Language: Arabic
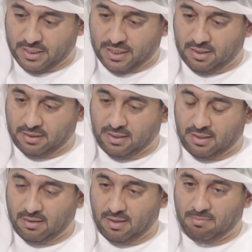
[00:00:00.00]

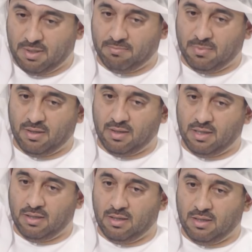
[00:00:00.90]
الثانيه امام آه،
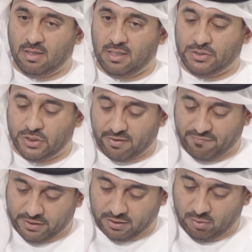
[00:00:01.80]
آه، الجار
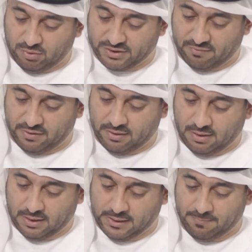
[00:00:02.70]
فريق الوصل في
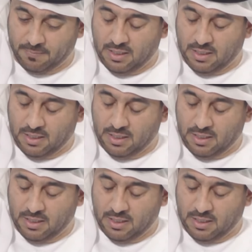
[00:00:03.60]
النهائي